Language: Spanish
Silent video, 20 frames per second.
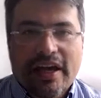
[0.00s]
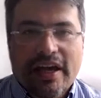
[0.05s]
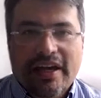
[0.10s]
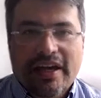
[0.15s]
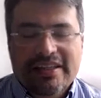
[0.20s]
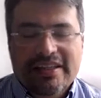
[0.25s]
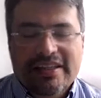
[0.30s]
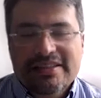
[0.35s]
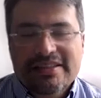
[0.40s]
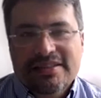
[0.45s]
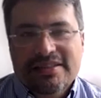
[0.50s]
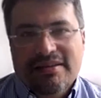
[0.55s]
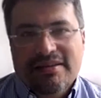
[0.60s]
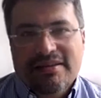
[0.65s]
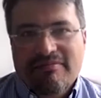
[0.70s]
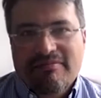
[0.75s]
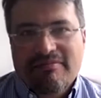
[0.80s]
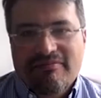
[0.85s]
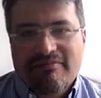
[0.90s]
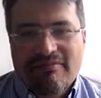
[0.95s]
es
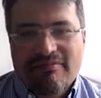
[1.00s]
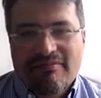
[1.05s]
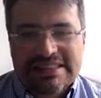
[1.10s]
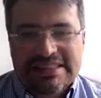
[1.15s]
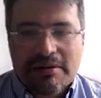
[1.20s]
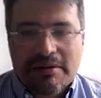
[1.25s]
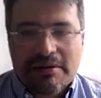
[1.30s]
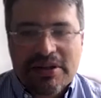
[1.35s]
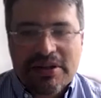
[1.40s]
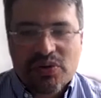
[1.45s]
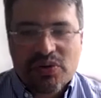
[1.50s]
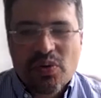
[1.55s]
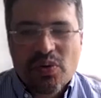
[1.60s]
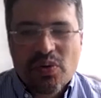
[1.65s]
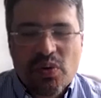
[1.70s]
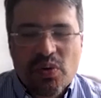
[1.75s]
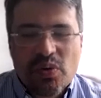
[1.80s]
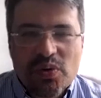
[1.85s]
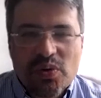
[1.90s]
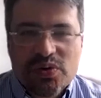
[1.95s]
básicamente
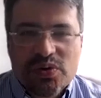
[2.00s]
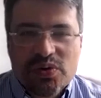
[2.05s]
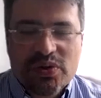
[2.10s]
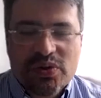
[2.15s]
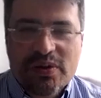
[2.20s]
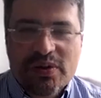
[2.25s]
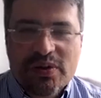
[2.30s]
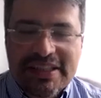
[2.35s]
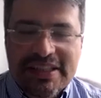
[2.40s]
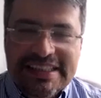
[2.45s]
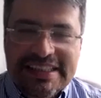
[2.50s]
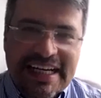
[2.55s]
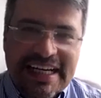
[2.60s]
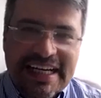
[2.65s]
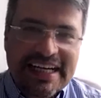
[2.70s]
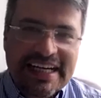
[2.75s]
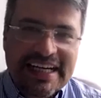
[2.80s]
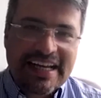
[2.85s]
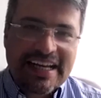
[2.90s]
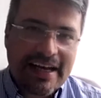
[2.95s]
un curso que se
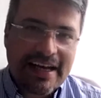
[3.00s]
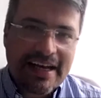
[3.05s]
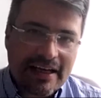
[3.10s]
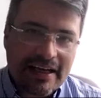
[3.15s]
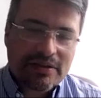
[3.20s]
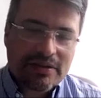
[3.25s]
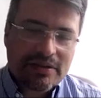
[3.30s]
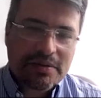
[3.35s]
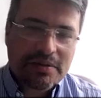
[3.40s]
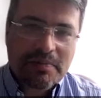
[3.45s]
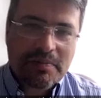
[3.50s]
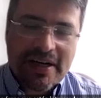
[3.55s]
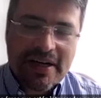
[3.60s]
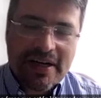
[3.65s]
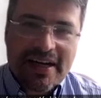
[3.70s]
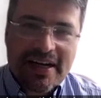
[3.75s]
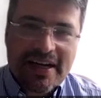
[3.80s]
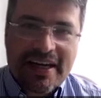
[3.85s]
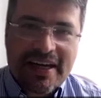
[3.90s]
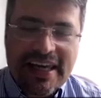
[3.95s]
ha creado
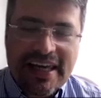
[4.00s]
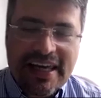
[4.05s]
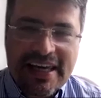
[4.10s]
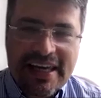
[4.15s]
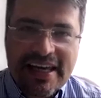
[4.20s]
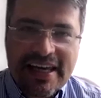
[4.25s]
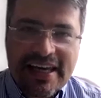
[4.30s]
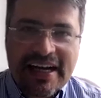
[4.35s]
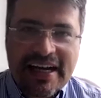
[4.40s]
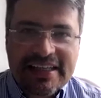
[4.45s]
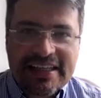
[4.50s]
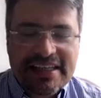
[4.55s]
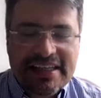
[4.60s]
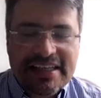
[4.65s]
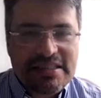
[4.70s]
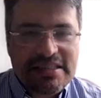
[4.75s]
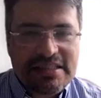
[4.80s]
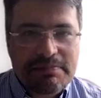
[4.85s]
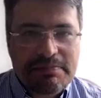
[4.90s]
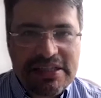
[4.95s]
para que
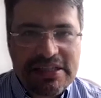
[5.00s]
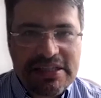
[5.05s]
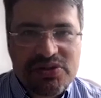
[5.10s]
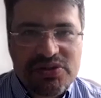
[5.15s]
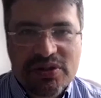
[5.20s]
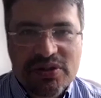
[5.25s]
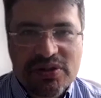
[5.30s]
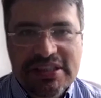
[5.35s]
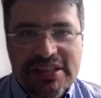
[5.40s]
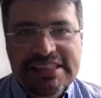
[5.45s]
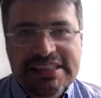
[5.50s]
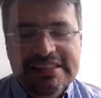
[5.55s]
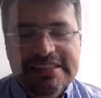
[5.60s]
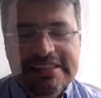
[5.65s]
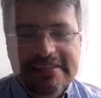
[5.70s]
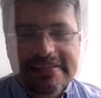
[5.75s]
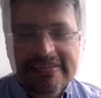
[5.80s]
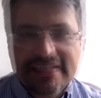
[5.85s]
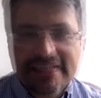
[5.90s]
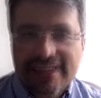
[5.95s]
aquellas
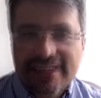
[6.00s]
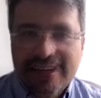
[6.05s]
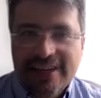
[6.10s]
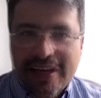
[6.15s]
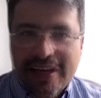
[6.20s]
personas